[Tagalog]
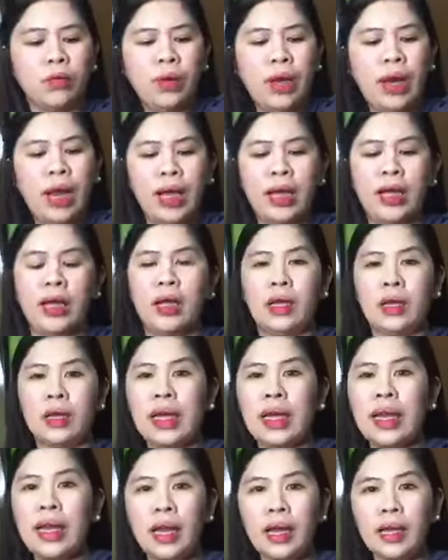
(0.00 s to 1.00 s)
wala eh.
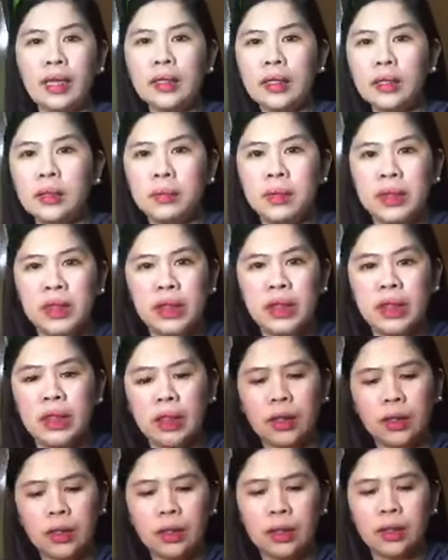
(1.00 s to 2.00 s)
Kailangan
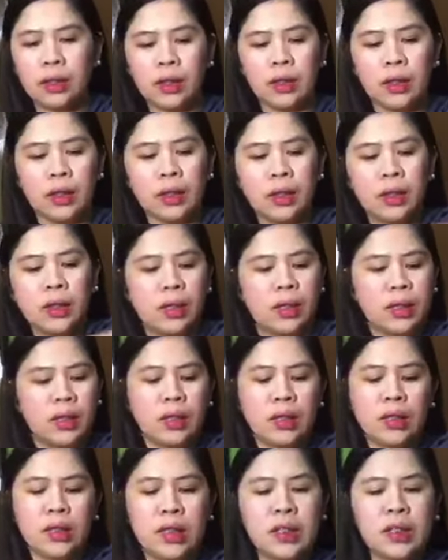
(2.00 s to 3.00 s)
gamitin.
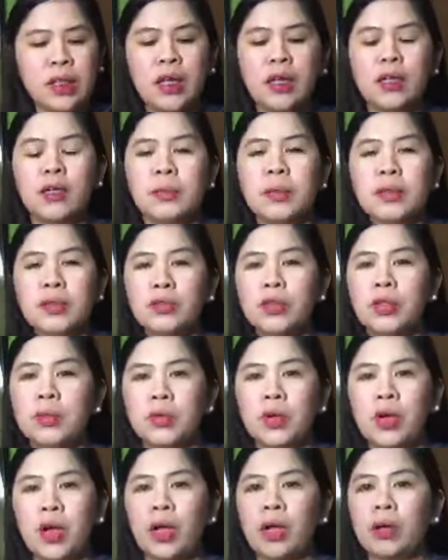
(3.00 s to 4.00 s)
Kasi sayang naman hindi
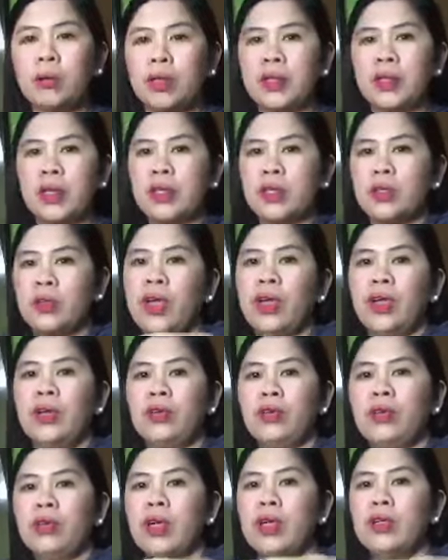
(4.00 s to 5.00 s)
mo kagamitin. So, ayun
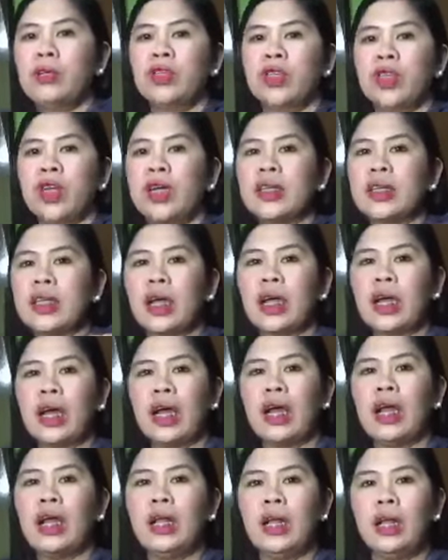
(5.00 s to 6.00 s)
lang. Ganun siya
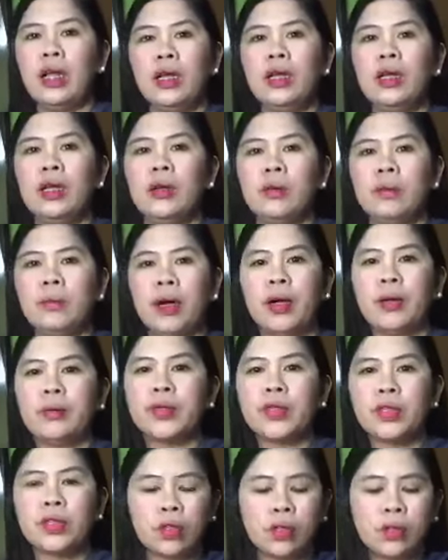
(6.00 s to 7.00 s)
katagal.
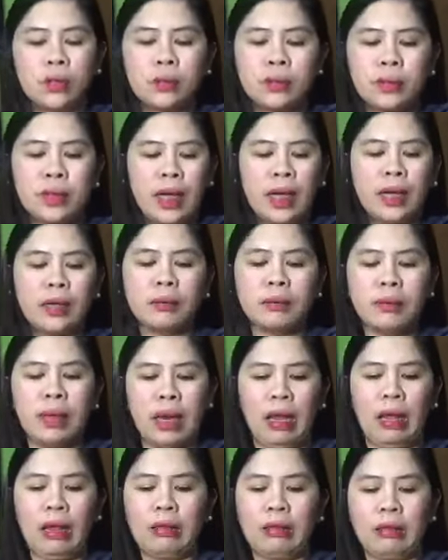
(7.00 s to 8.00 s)
Mag-absorb ng
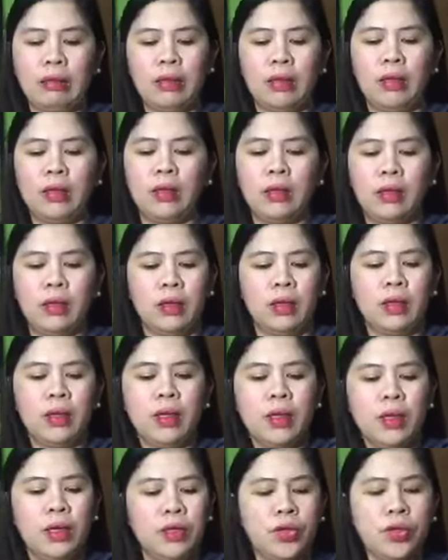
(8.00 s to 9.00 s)
balat.
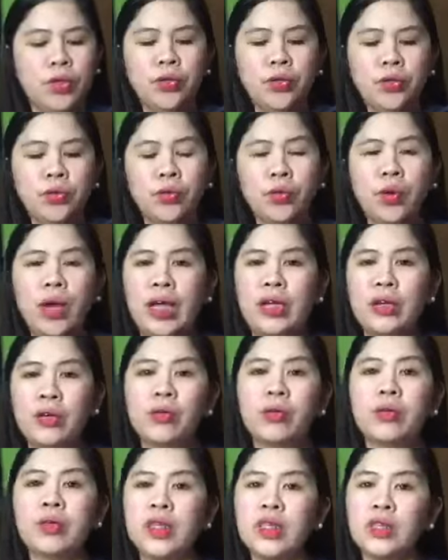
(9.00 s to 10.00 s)
Yun yung
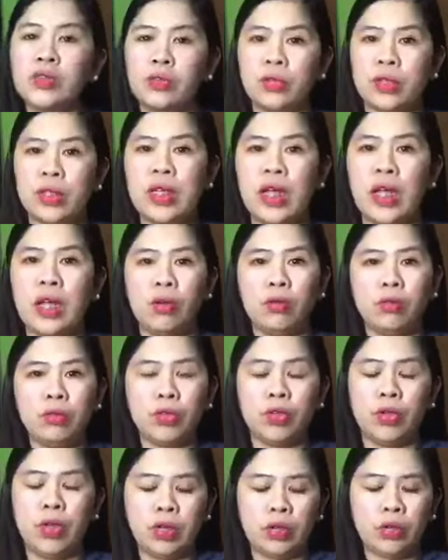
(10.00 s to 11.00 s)
ayoko dito sa
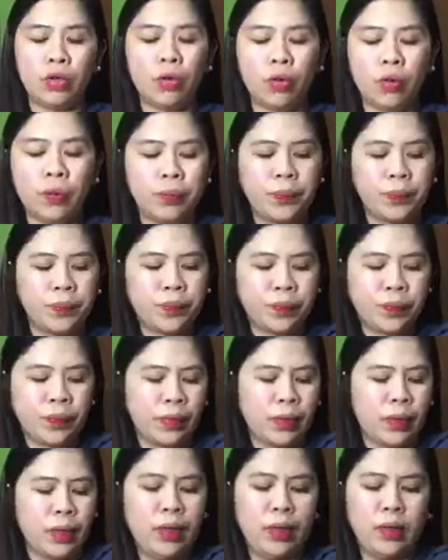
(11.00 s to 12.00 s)
lotion ko.
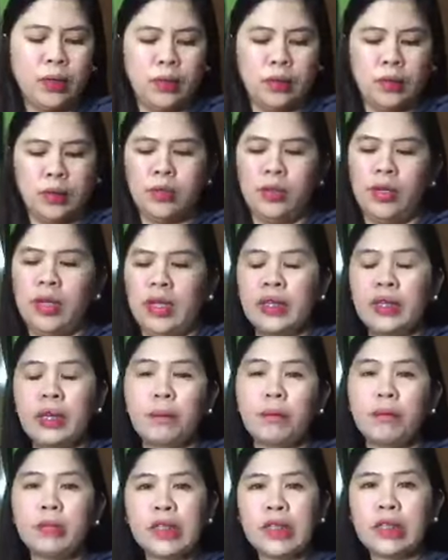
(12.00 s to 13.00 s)
Ayun,
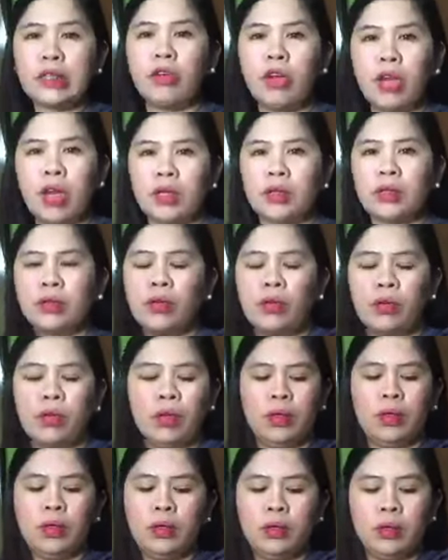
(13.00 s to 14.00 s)
pag ko lang ito.